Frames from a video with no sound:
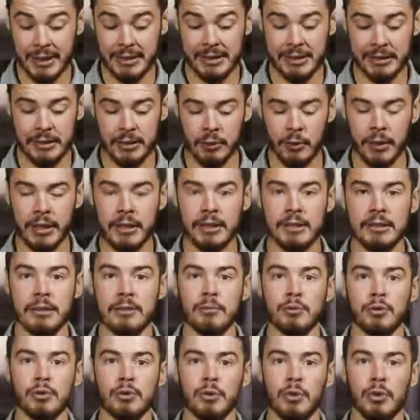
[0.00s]
c'était le
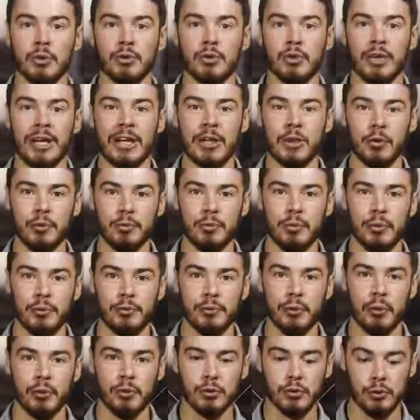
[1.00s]
quatrième tour de la Coupe de
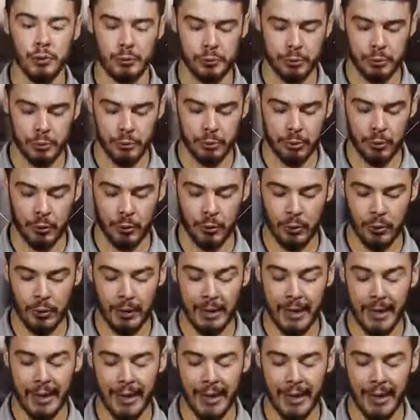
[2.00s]
France de football